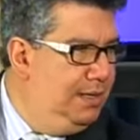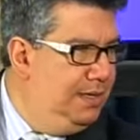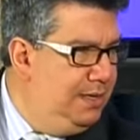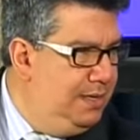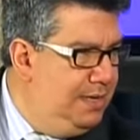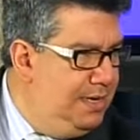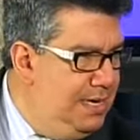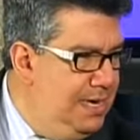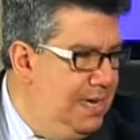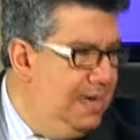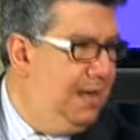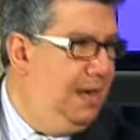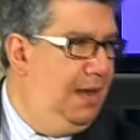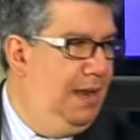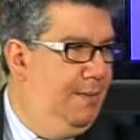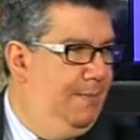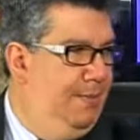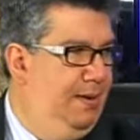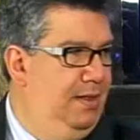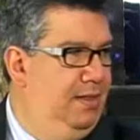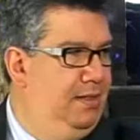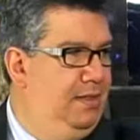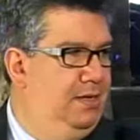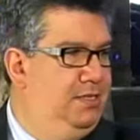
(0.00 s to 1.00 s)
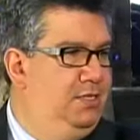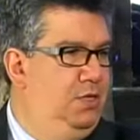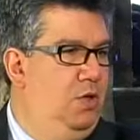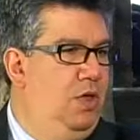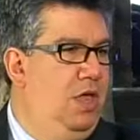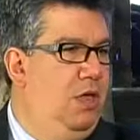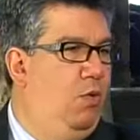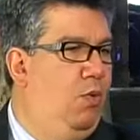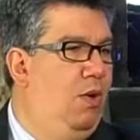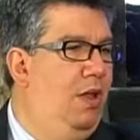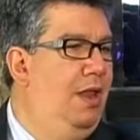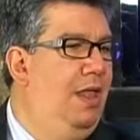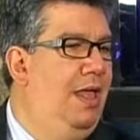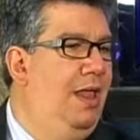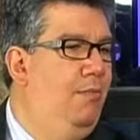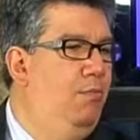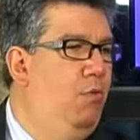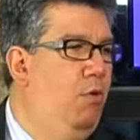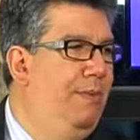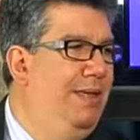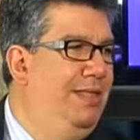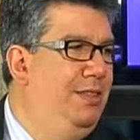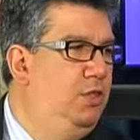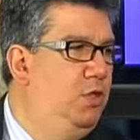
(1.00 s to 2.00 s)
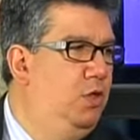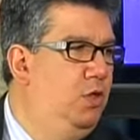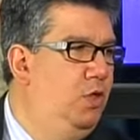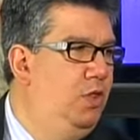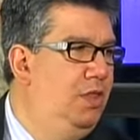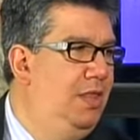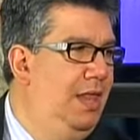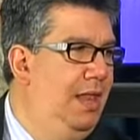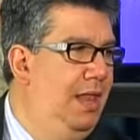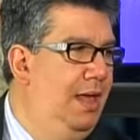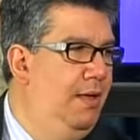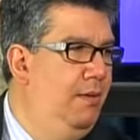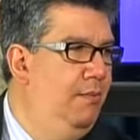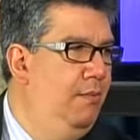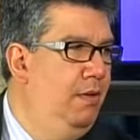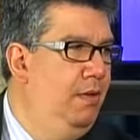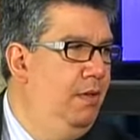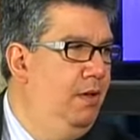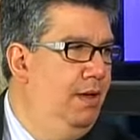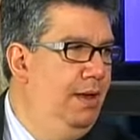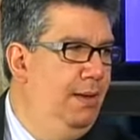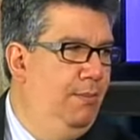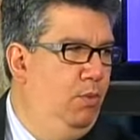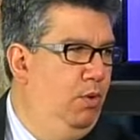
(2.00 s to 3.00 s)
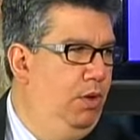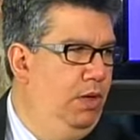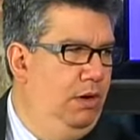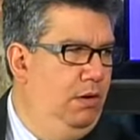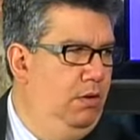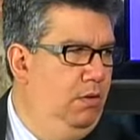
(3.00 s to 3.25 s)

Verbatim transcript: quiere la penetración y cuál es el momento donde la, mujer